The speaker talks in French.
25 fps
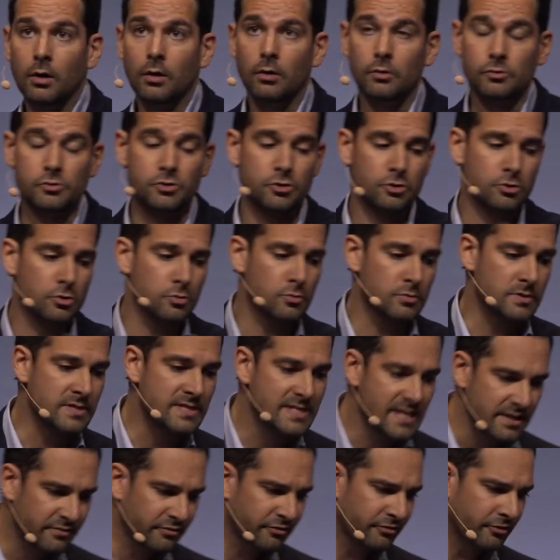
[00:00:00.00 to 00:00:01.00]
euh, se
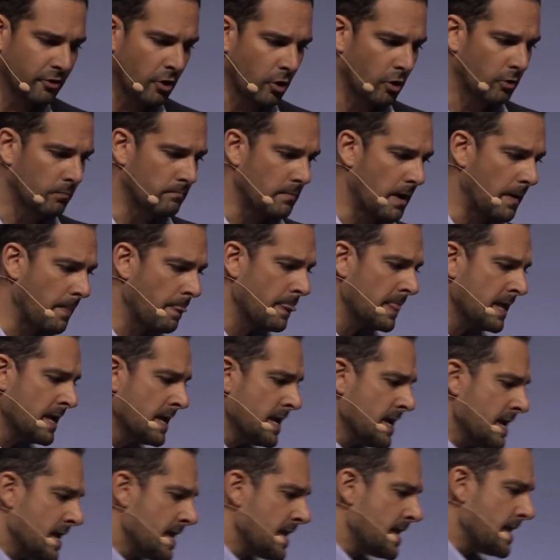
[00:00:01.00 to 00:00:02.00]
déforment.
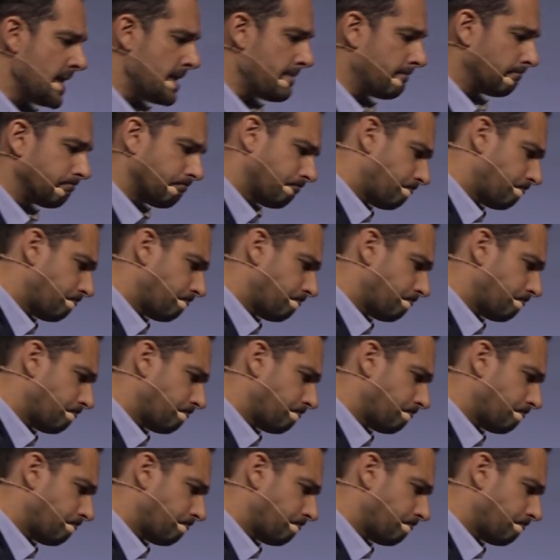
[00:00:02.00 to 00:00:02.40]
Et